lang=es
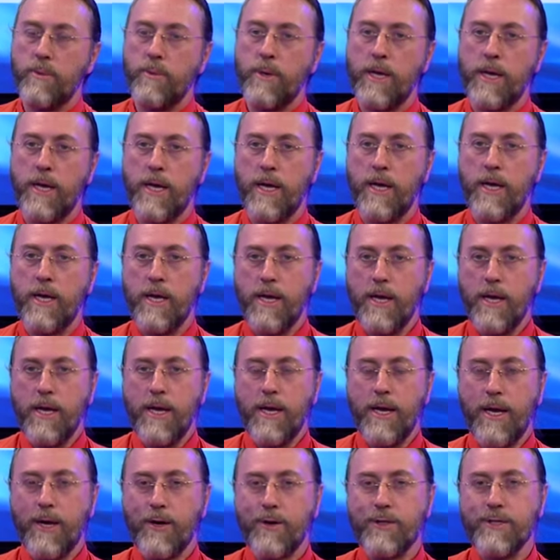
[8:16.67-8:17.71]
mira,
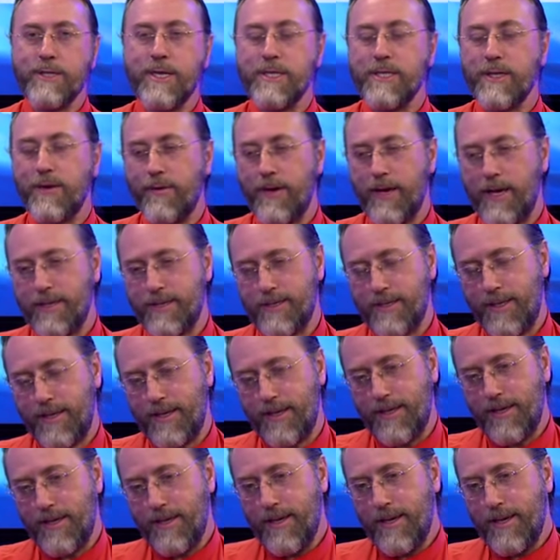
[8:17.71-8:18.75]
la cosa se ve así.
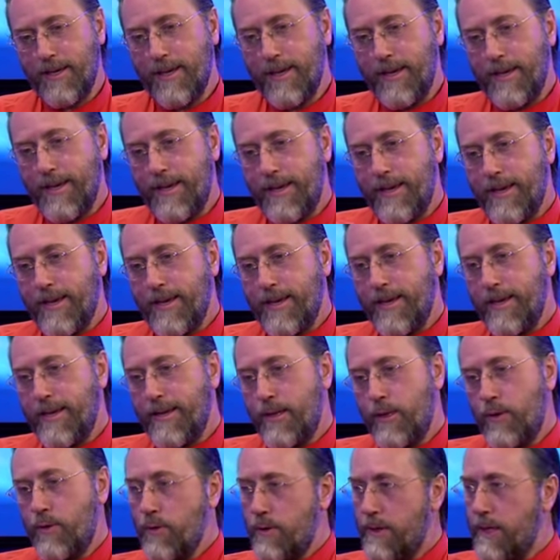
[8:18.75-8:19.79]

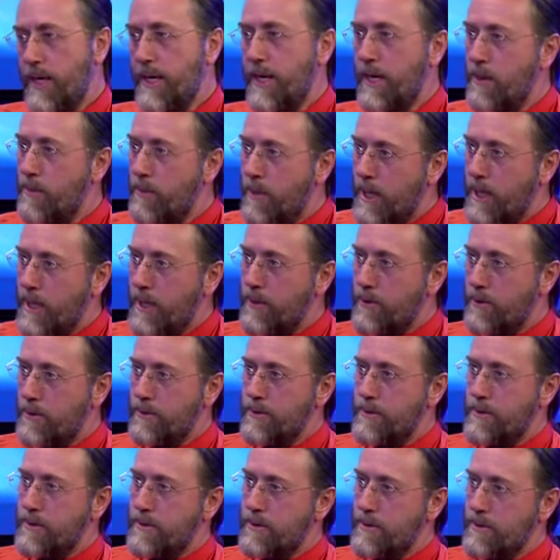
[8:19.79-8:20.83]
Tú tienes
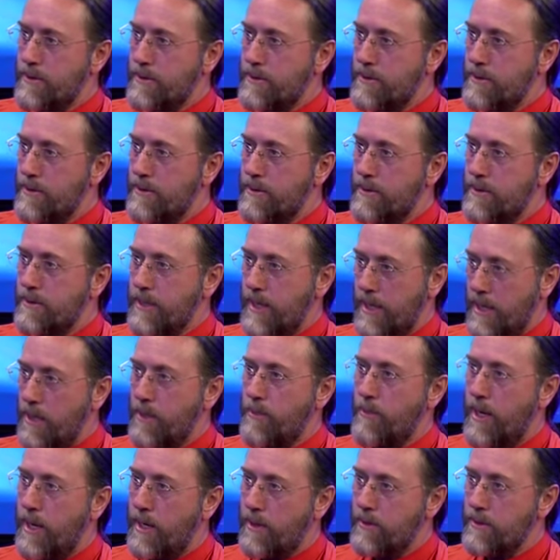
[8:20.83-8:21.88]
hermanitos, tienes
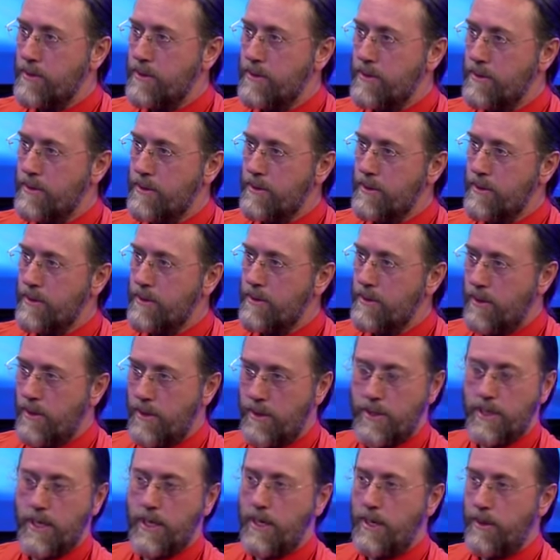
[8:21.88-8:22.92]
hermanos. Sí, tengo
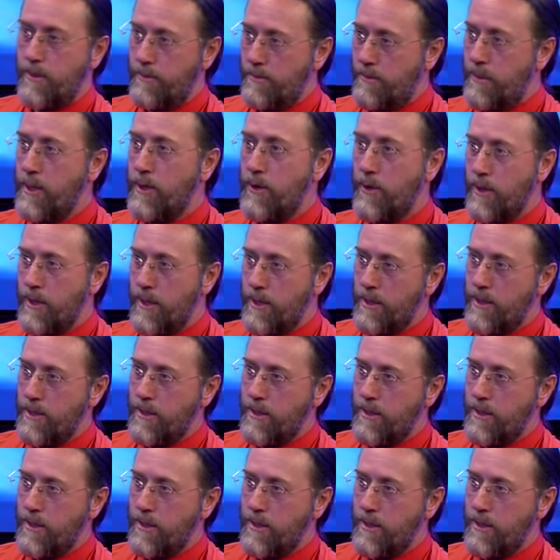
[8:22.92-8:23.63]
Ok, menor.